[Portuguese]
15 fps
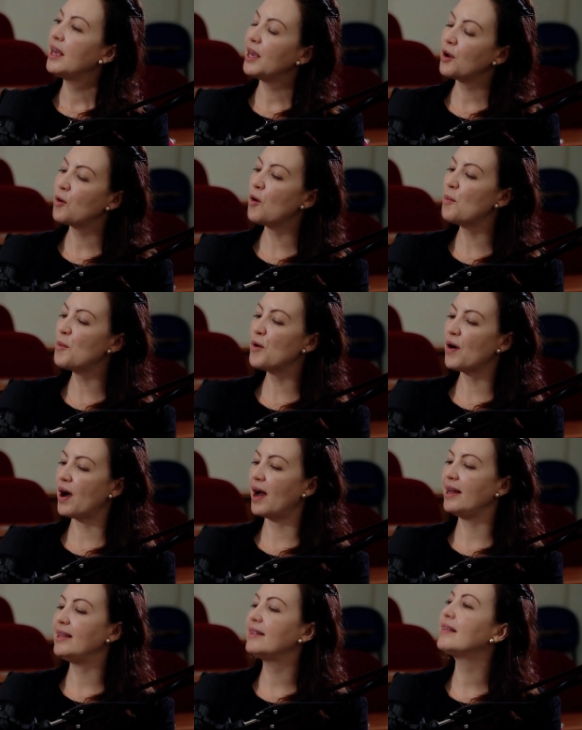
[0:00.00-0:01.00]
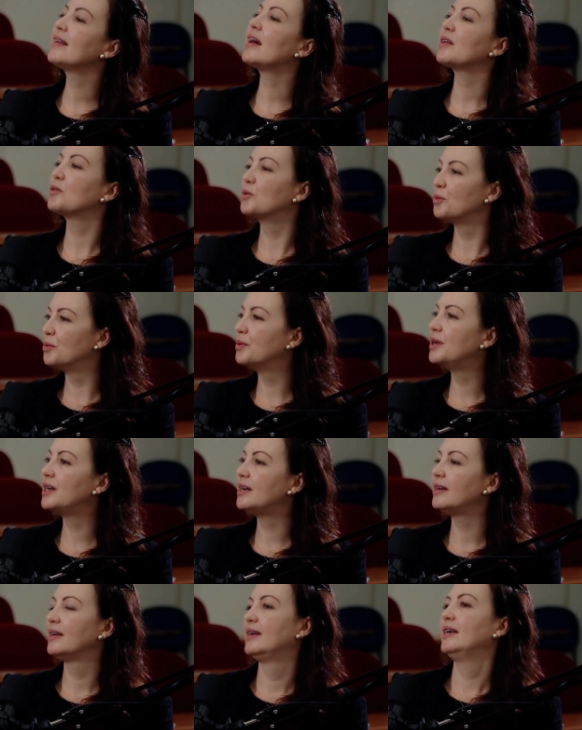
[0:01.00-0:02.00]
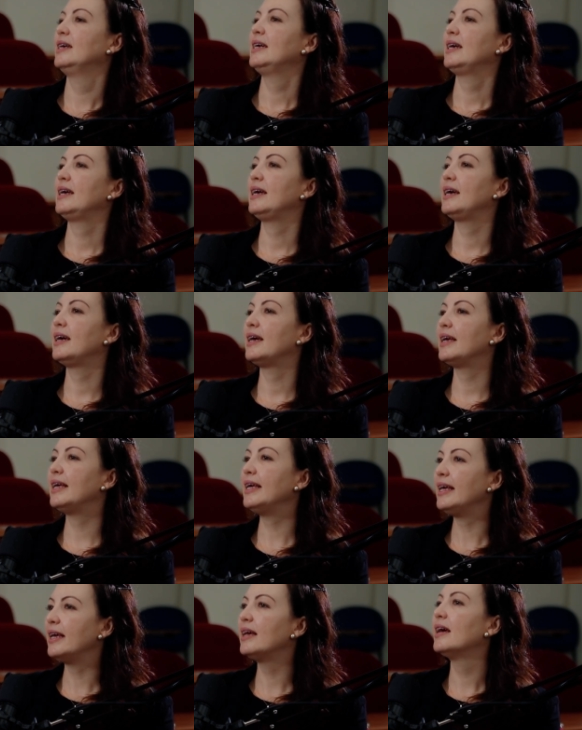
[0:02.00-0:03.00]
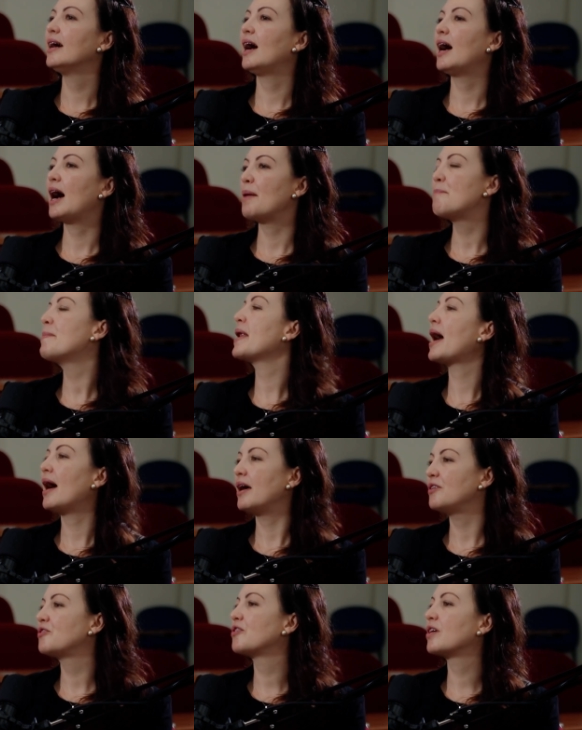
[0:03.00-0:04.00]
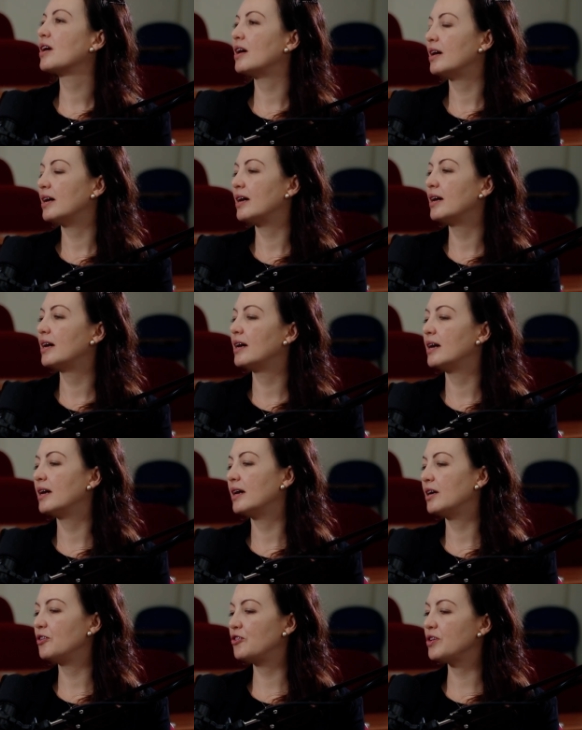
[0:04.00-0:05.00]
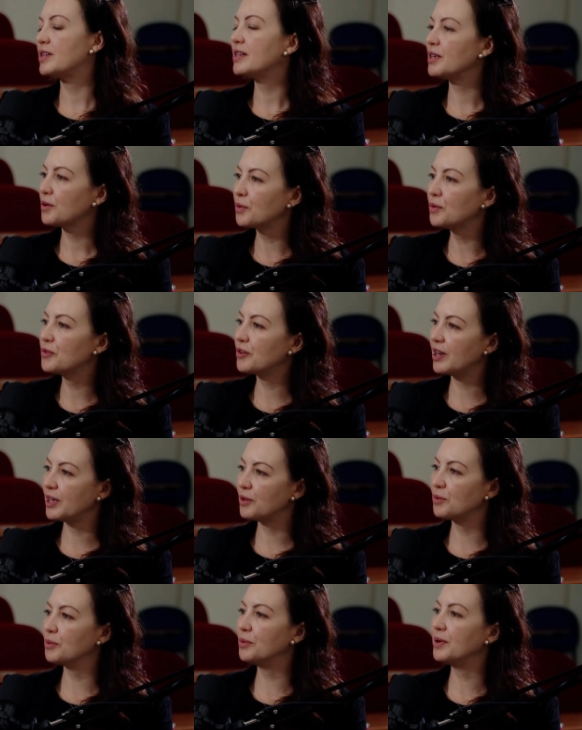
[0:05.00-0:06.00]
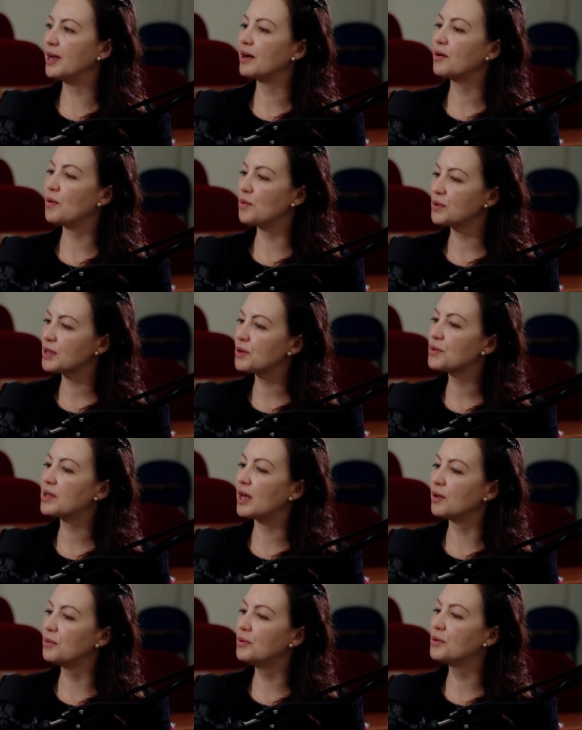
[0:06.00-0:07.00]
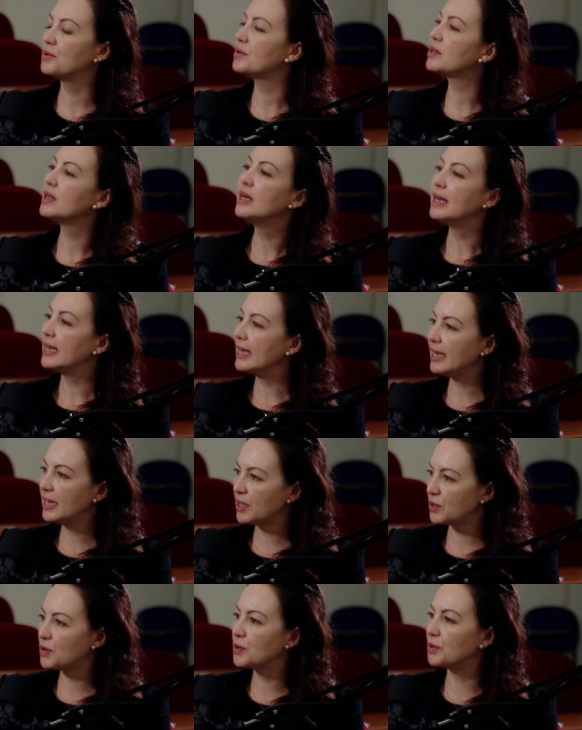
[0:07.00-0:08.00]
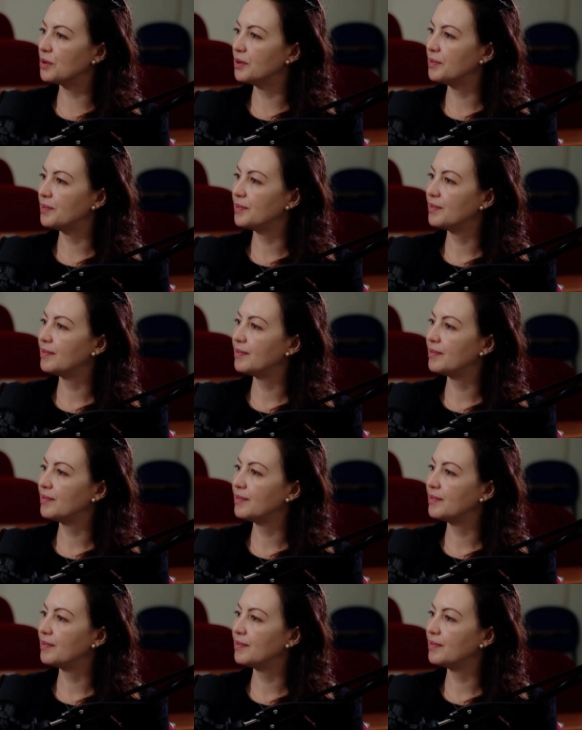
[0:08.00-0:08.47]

E como a literatura é, e a prática é, é de círculos de leitura com os seus alunos iniciou?